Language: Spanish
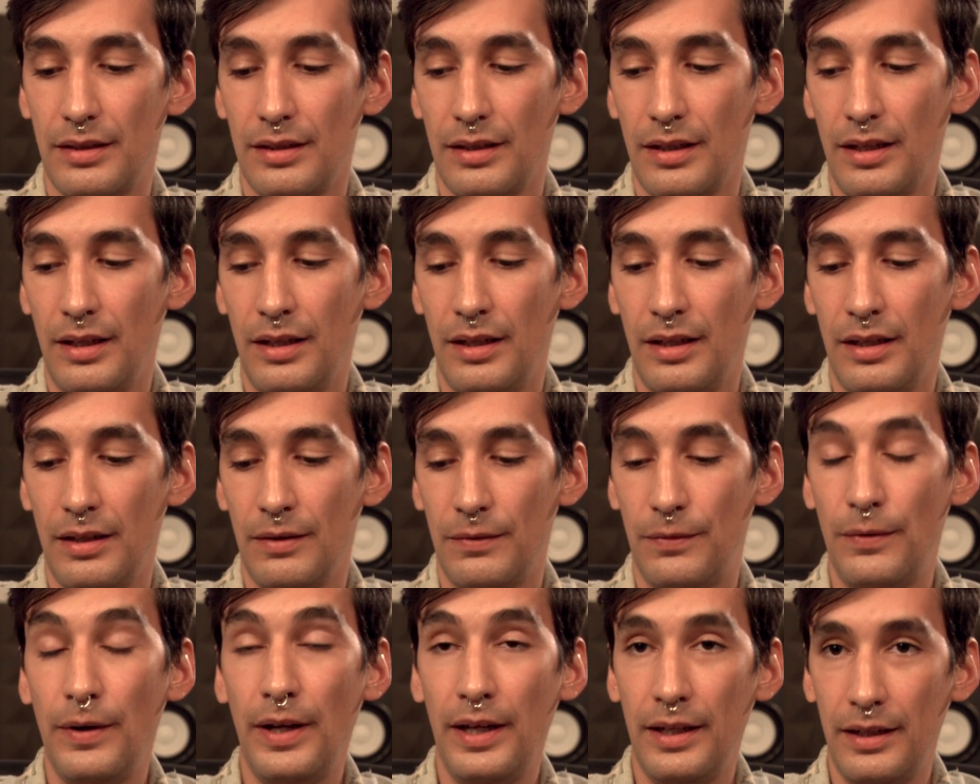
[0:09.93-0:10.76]
eh,
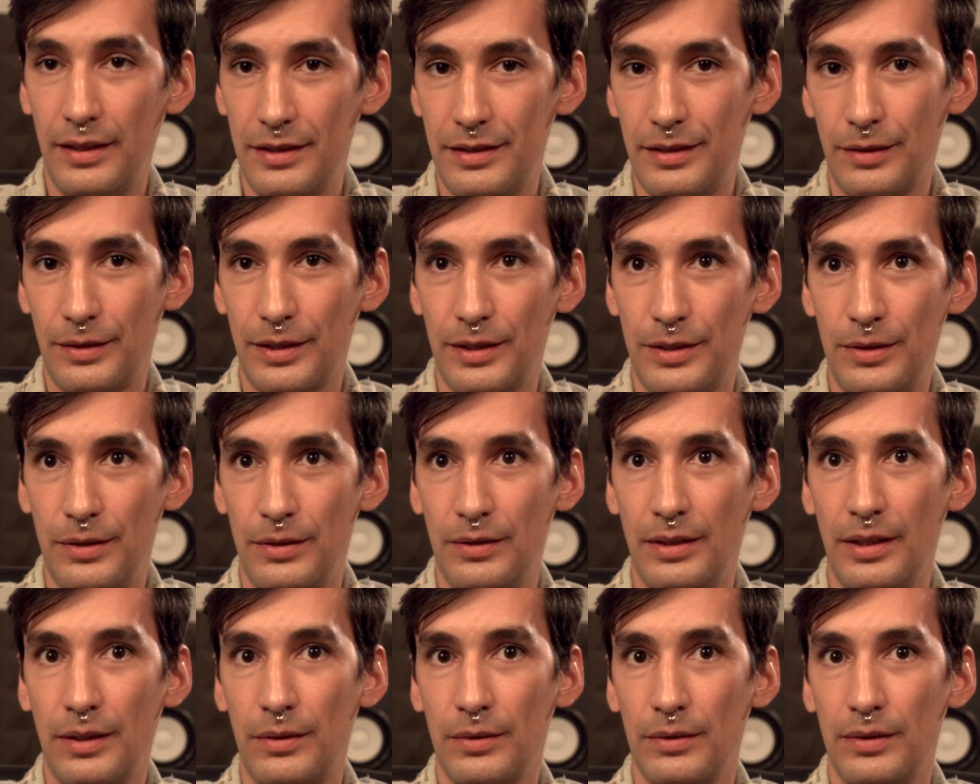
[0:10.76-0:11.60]
fue en esta ocasión
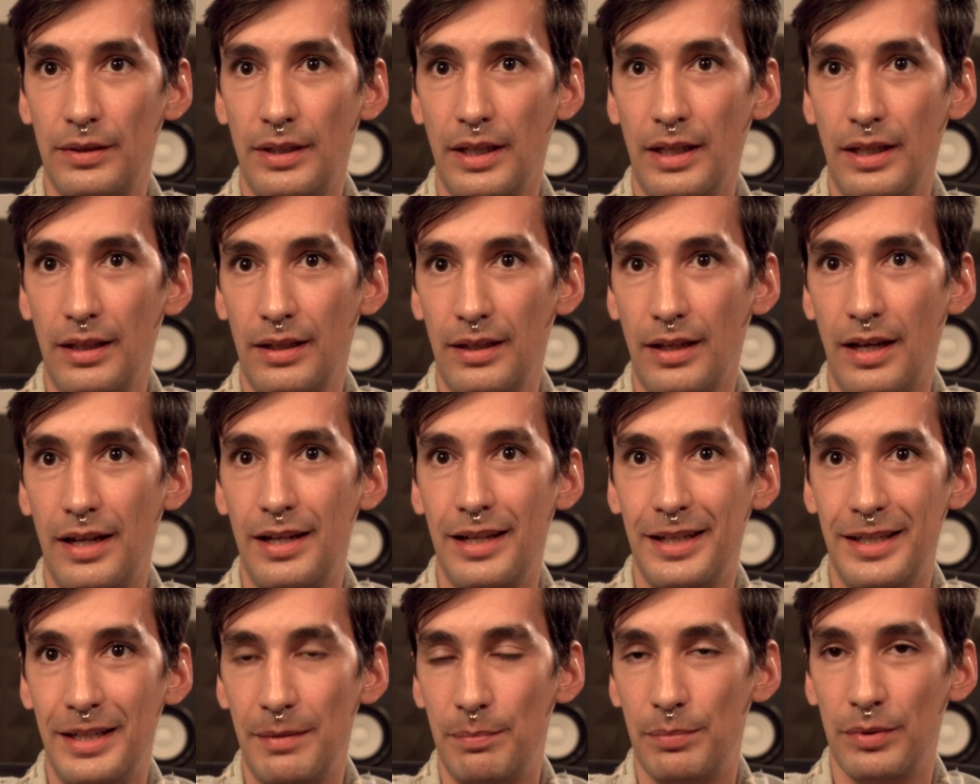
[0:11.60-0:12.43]
encontrar al
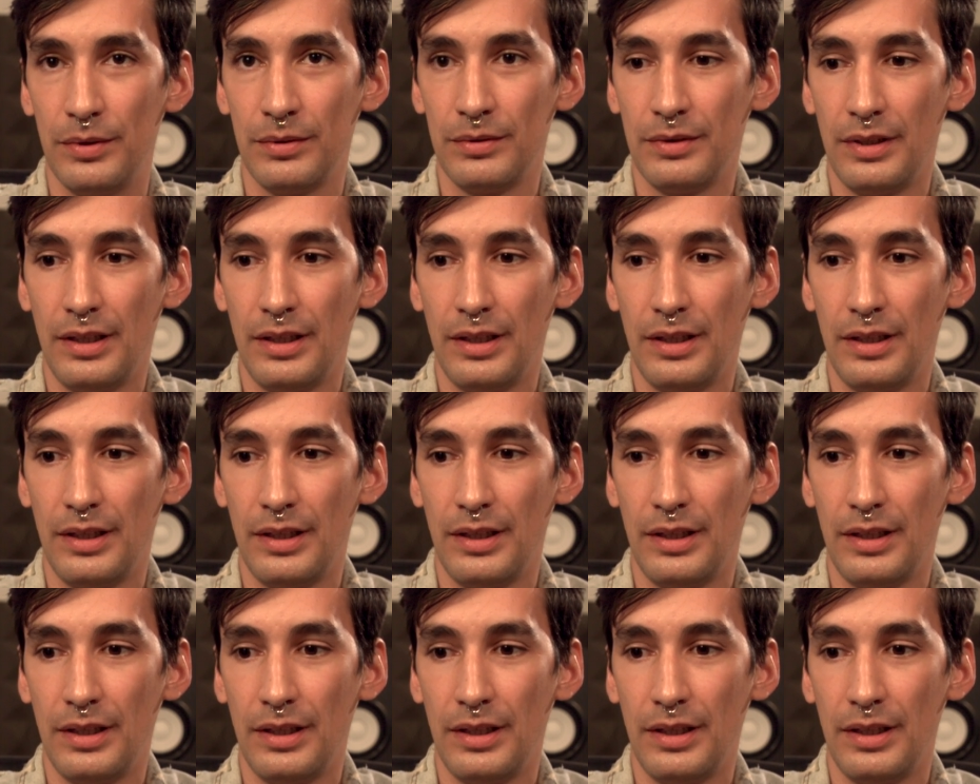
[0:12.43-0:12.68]
equipo.